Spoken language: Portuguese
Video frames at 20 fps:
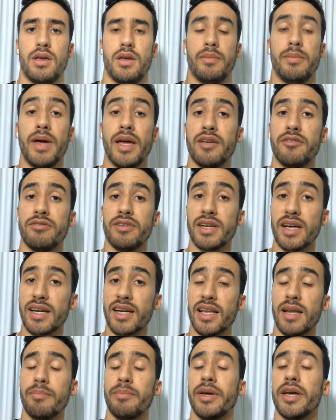Bem, fica
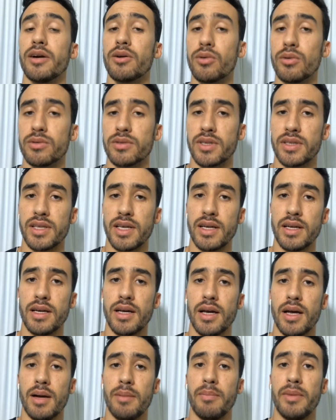aquela pergunta, né?
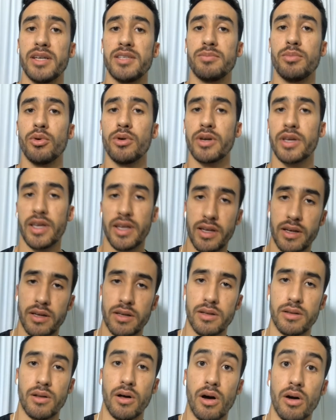Mas por que
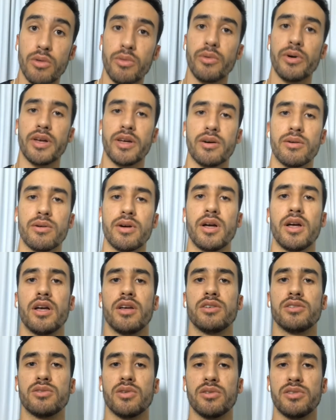logo eu
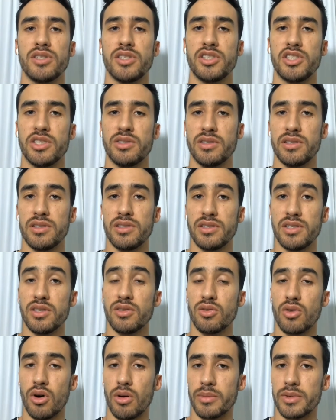estou sentindo esses
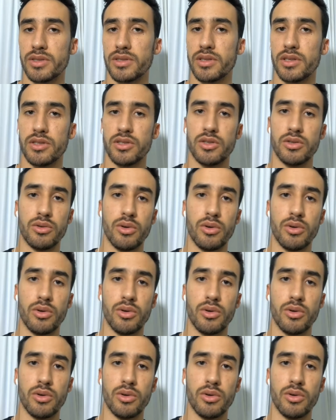sintomas de